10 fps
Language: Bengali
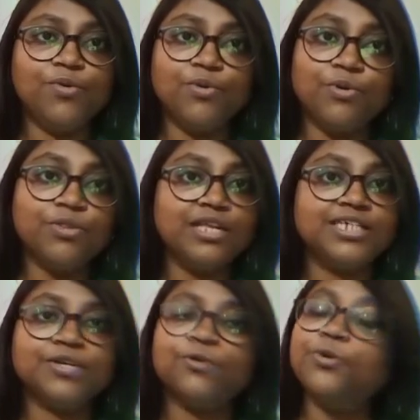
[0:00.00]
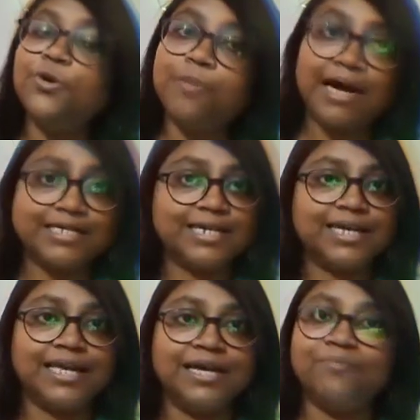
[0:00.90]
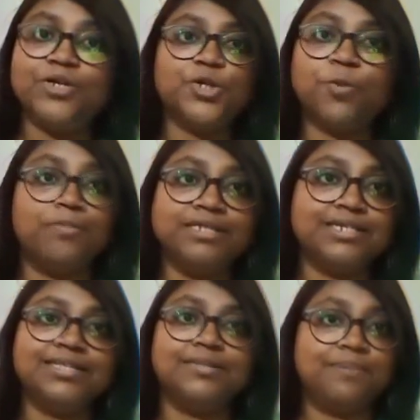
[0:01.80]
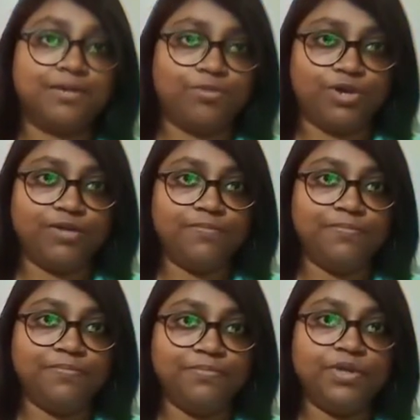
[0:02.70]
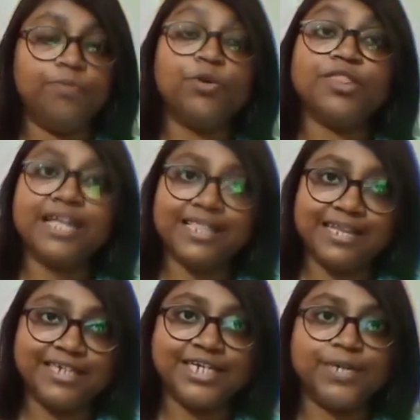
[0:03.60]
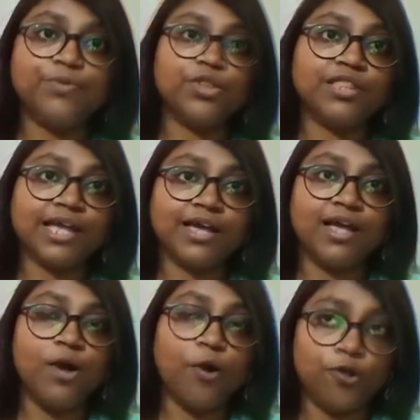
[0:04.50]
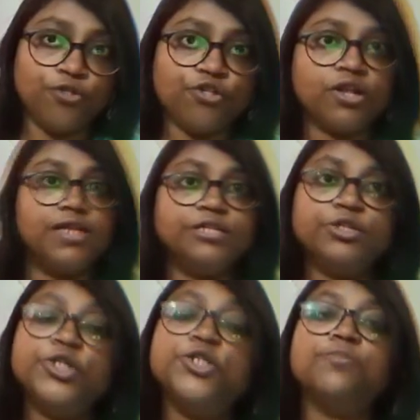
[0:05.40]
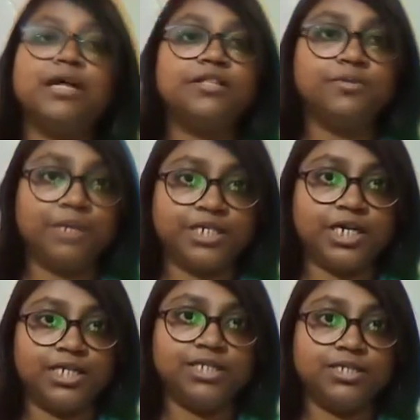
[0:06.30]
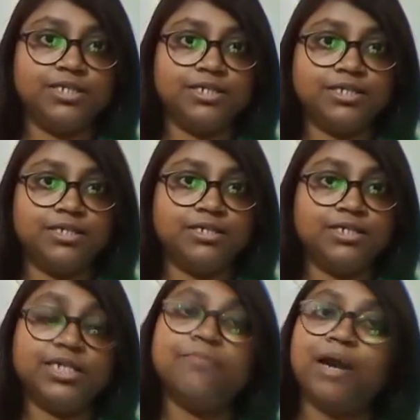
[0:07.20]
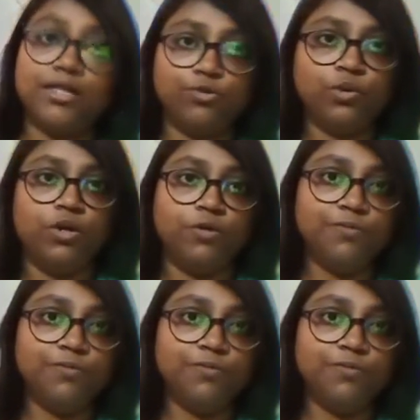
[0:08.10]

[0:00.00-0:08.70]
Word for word: কোনো দেশের কোনো ভাষাকেই আমরা সম্মান জানাতে পারবো না প্রত্যেক দেশের প্রত্যেক অঞ্চলে নিজ নিজ মাতৃভাষা আছে সেটা মাতুল্য